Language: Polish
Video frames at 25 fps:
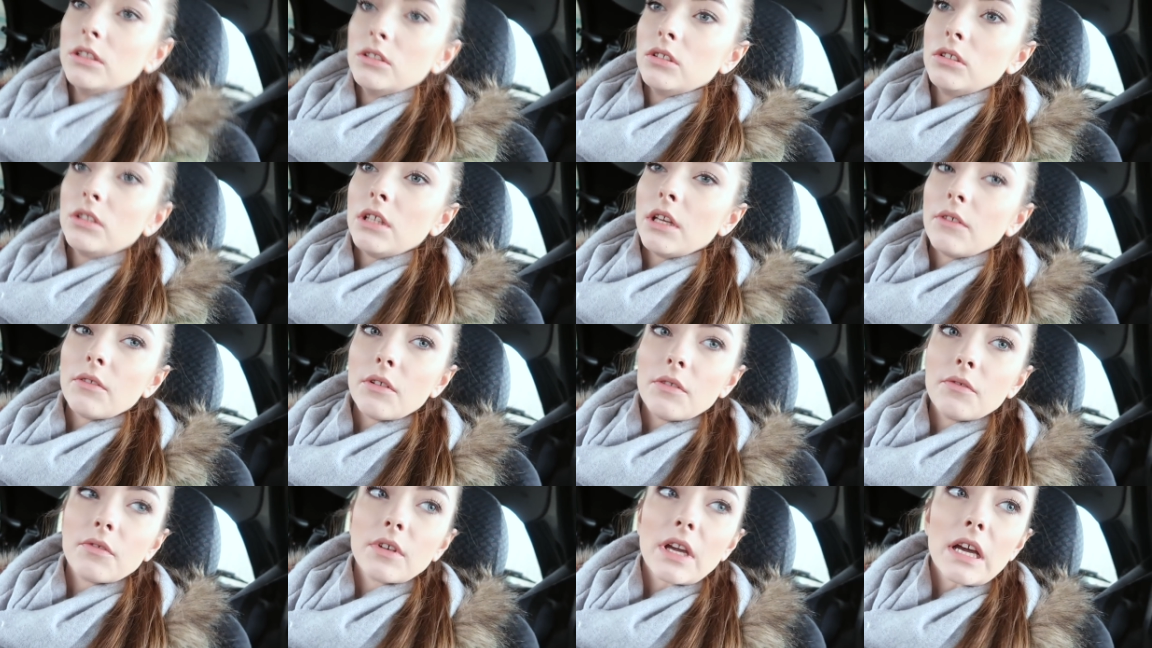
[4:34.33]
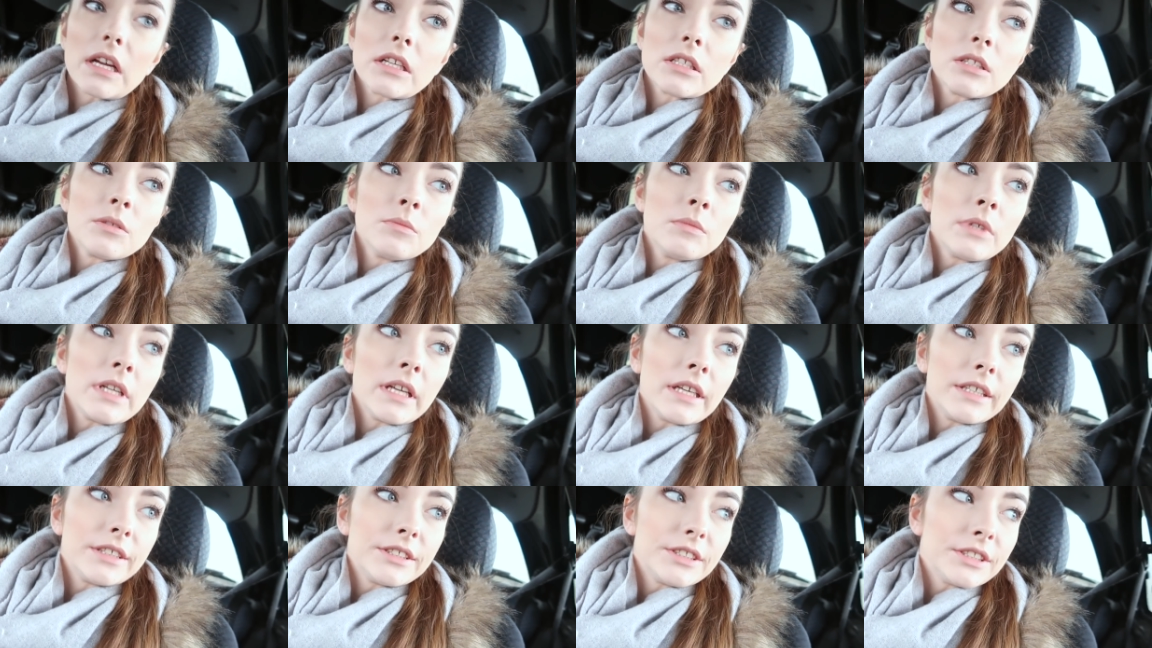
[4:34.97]
No nie wiem, w każdym
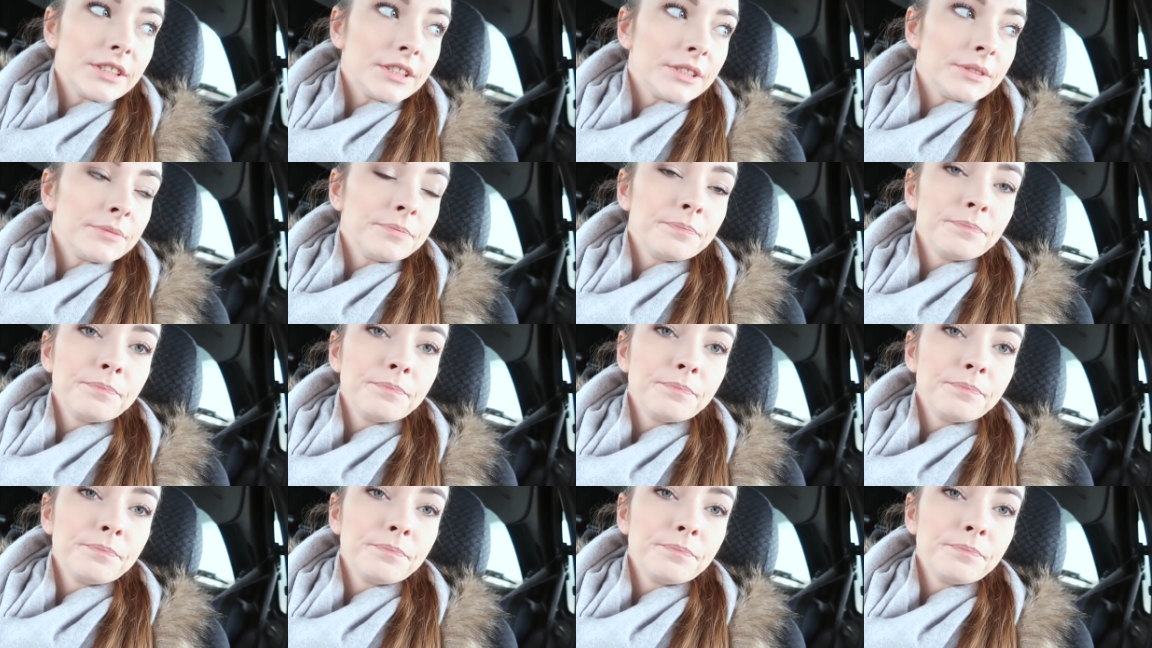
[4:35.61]
razie